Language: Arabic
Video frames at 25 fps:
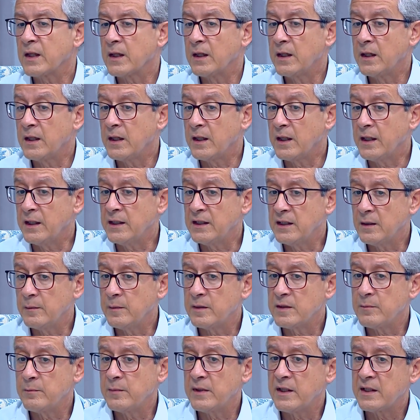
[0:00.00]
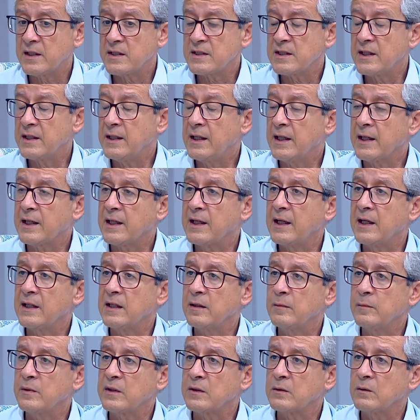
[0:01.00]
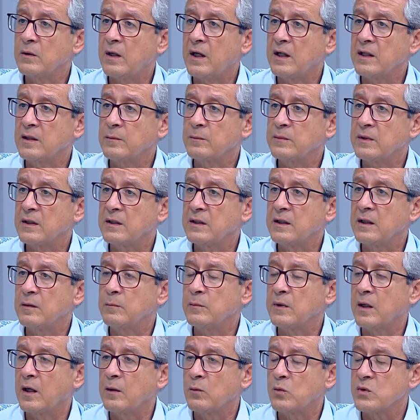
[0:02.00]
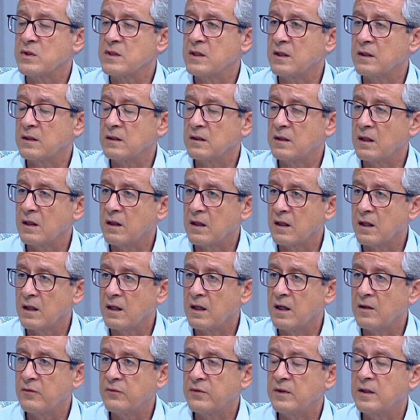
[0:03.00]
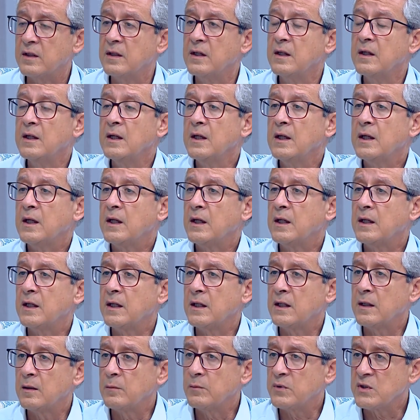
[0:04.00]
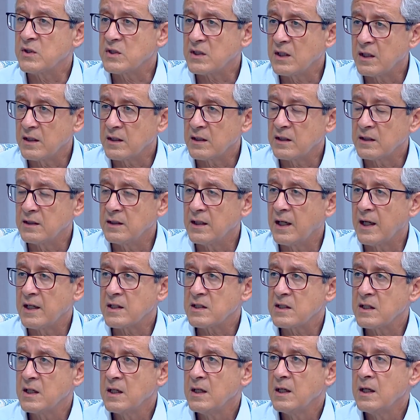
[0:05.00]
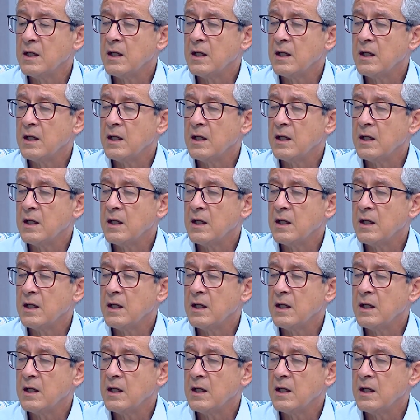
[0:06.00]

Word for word: نعم. عندنا مهرجان حكاية برضه حيبتدئ مع وزارة الثقافة بشهر 11